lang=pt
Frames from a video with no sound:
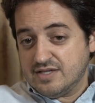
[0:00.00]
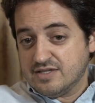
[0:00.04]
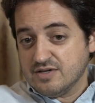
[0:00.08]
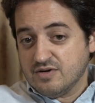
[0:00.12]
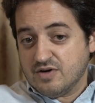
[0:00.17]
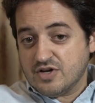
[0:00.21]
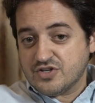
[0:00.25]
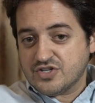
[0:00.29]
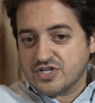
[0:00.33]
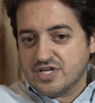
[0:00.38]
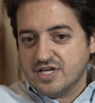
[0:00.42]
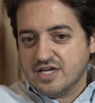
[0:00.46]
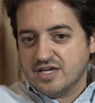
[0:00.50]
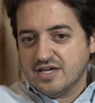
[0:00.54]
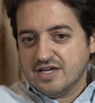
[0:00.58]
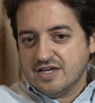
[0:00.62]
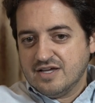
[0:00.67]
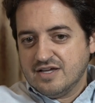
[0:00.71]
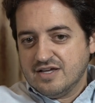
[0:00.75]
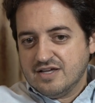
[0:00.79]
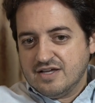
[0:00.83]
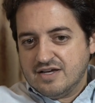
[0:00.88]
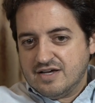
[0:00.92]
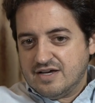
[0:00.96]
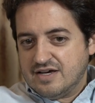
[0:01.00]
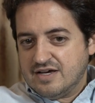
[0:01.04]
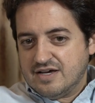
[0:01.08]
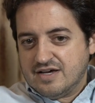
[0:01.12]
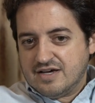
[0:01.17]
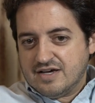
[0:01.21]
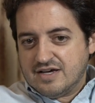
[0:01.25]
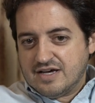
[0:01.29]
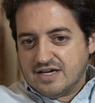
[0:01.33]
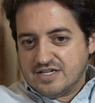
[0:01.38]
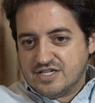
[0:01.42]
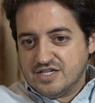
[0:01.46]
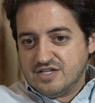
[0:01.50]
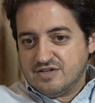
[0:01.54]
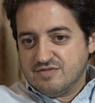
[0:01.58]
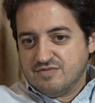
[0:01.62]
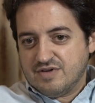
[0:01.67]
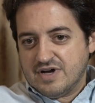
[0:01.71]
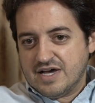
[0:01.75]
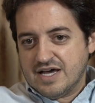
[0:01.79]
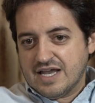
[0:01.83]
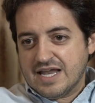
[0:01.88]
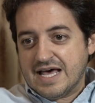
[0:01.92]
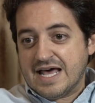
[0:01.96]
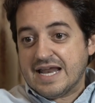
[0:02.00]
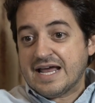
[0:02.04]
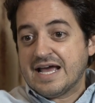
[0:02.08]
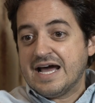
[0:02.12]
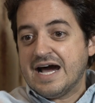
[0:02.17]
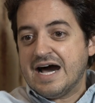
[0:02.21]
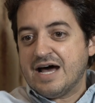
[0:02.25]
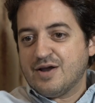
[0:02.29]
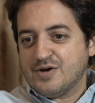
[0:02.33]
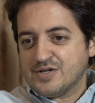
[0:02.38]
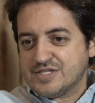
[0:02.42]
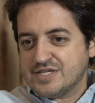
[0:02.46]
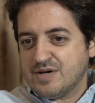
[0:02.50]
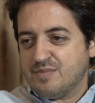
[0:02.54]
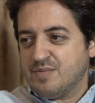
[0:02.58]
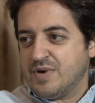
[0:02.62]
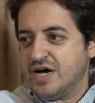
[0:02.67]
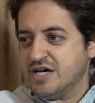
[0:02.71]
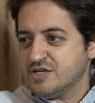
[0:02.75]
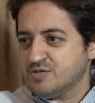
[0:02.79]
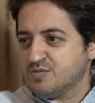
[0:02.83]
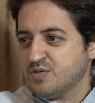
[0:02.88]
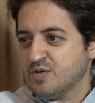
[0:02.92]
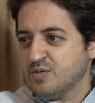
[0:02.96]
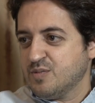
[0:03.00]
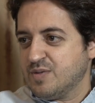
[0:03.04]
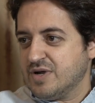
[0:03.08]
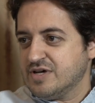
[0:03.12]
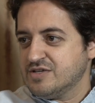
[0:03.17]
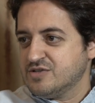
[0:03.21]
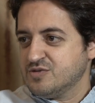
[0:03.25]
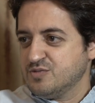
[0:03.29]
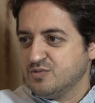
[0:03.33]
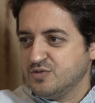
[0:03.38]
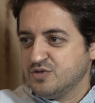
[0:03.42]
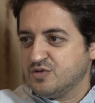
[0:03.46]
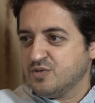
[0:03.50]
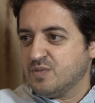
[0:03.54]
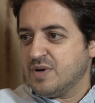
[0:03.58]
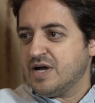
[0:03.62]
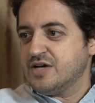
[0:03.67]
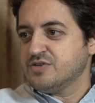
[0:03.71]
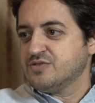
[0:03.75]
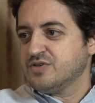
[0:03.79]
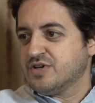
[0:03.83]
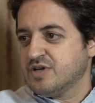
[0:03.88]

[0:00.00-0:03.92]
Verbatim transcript: Então, eu acho que é, a gente vai alargar nossa base pelo Brasil muito mais